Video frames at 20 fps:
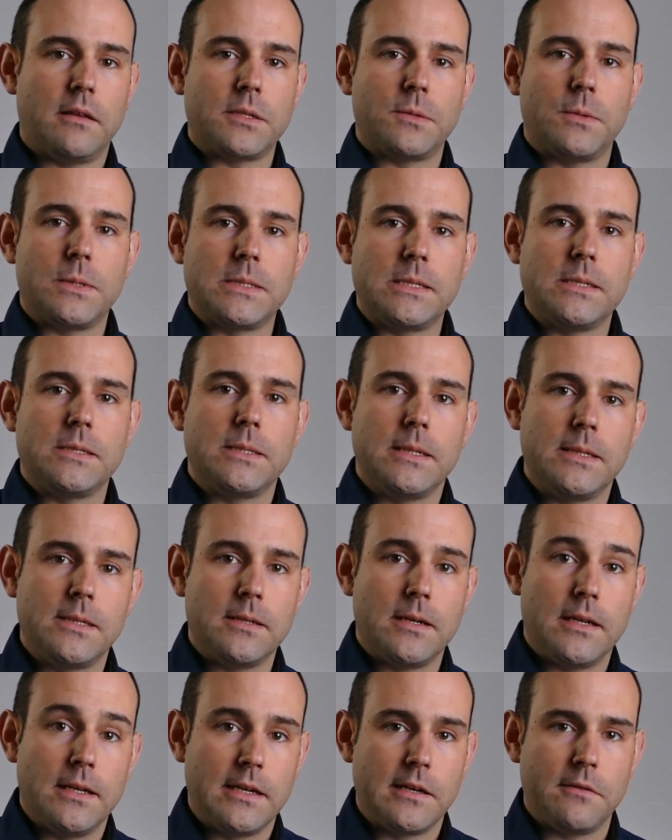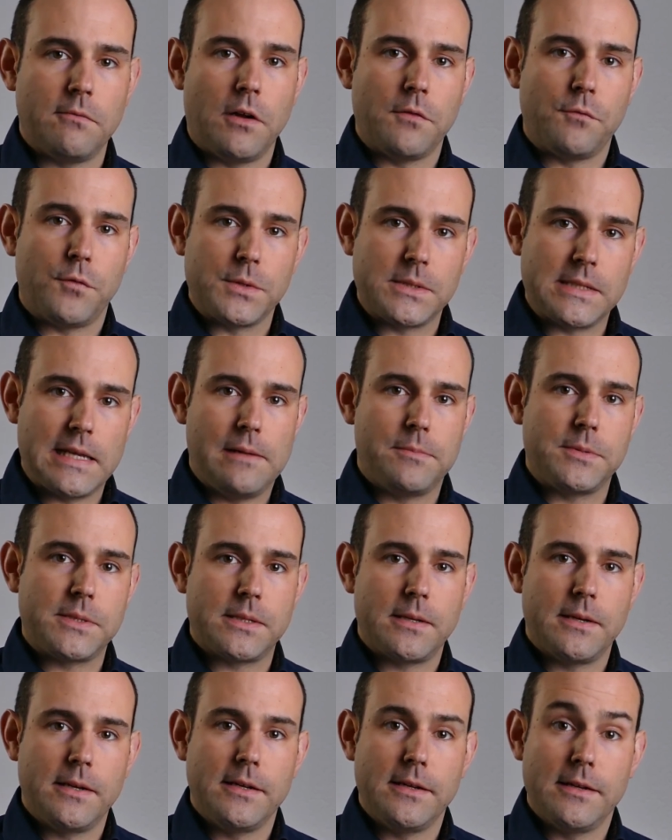das wird sich sicher irgendwann von
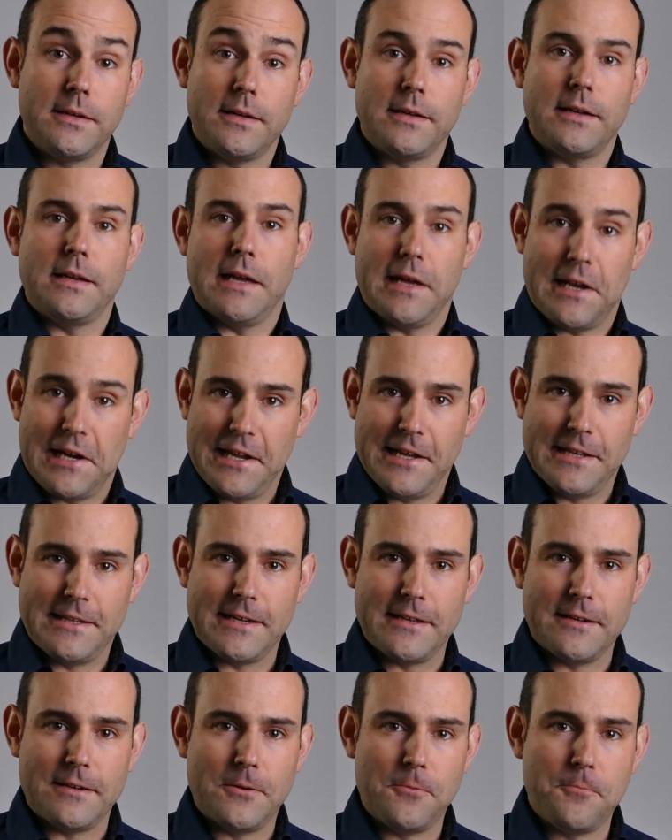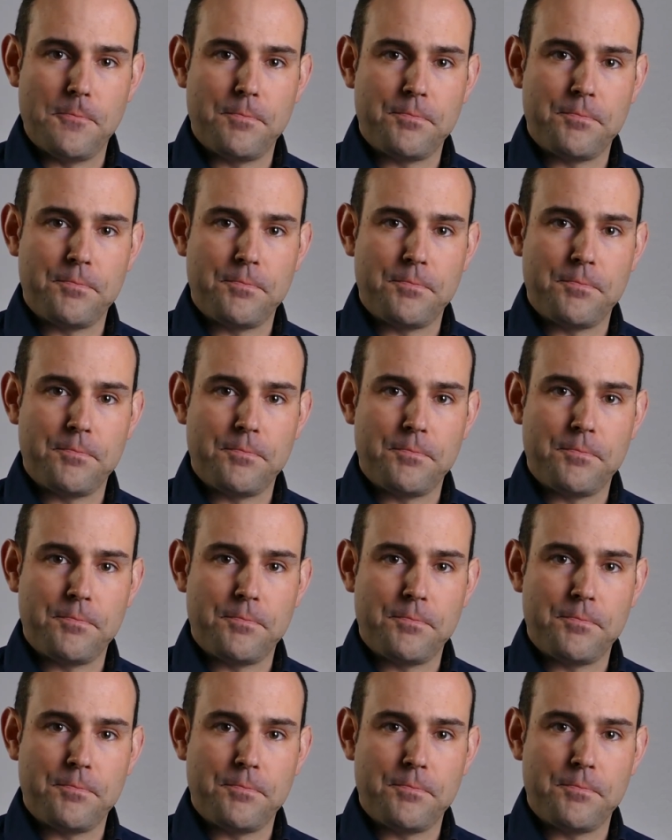selbst erledigen.